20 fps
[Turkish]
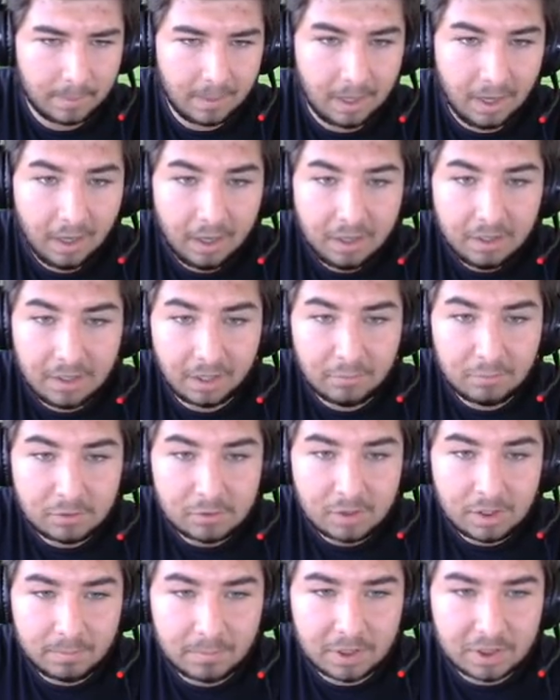Aa yavrusu
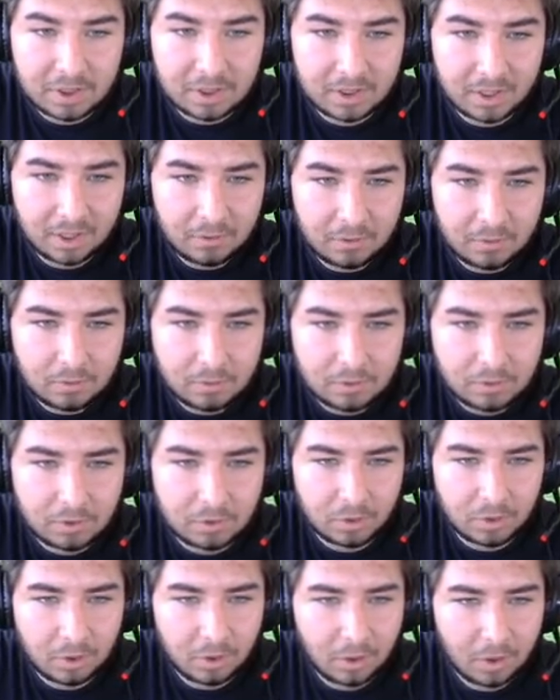da peşinden
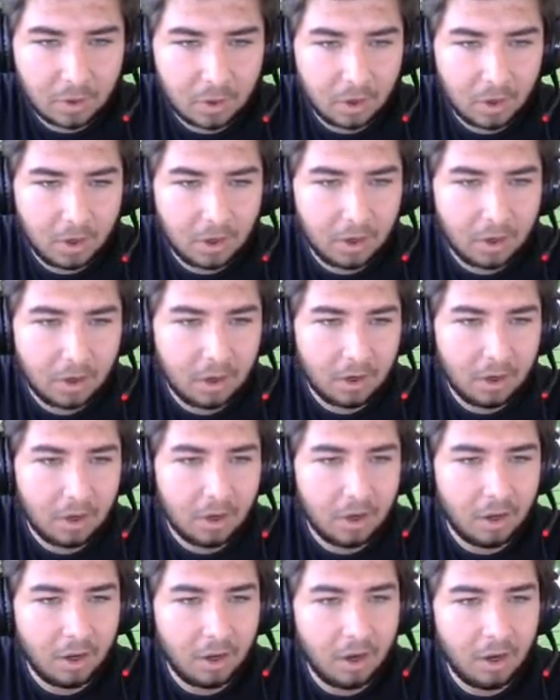koşuyor.
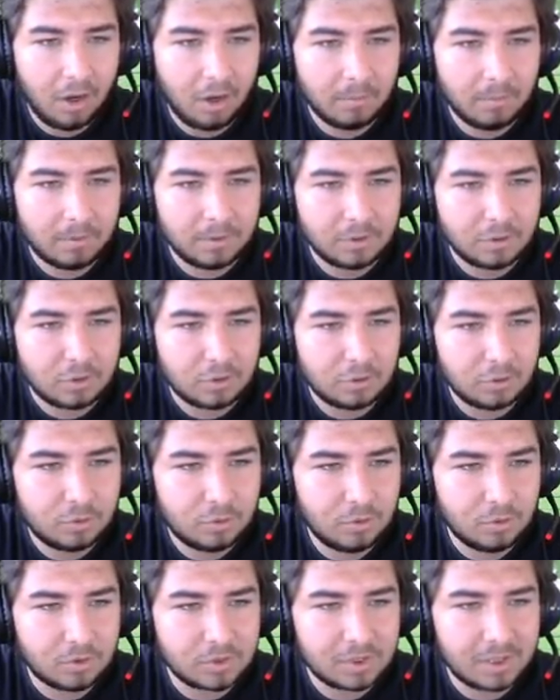Abi şu
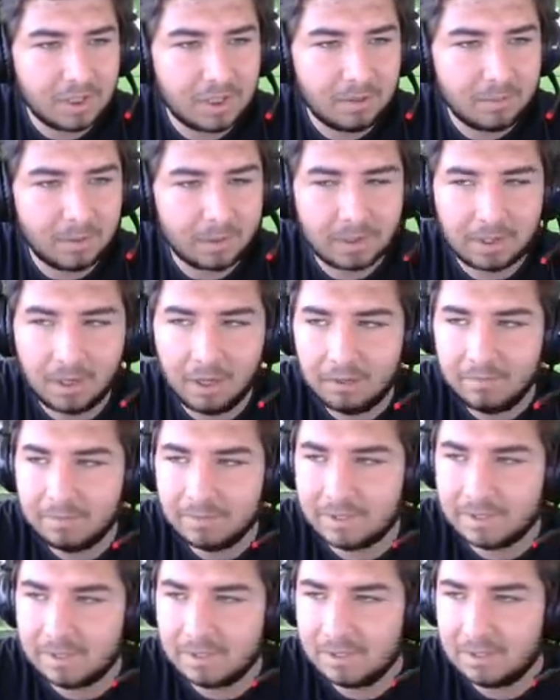gözlere bakar
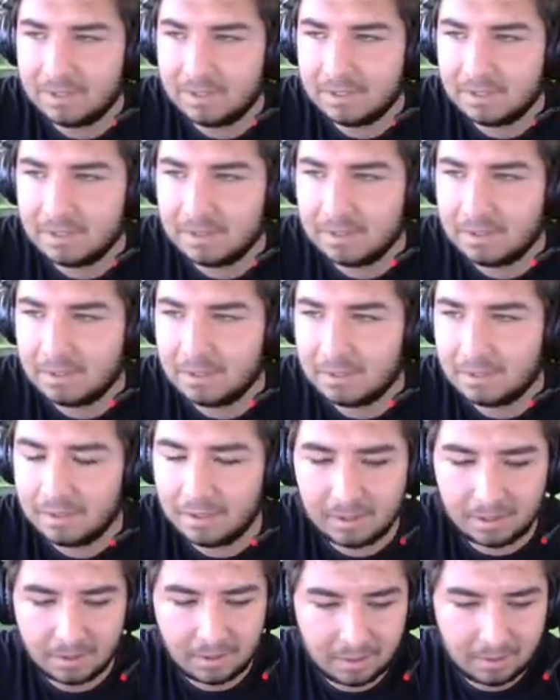mısınız?
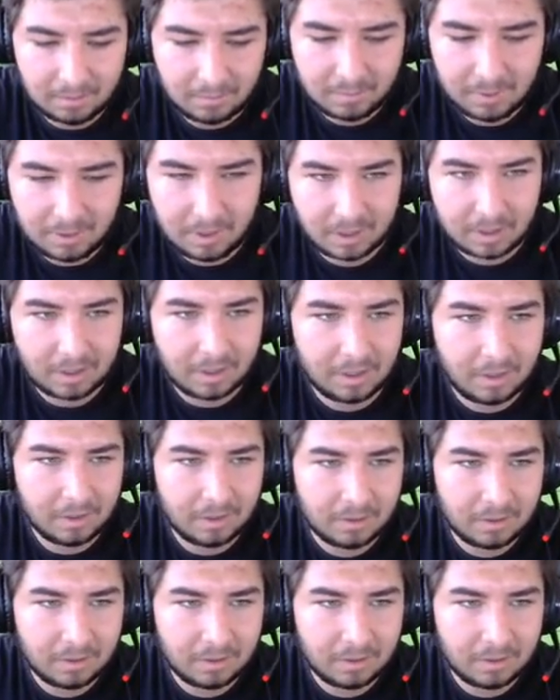Bir dakika.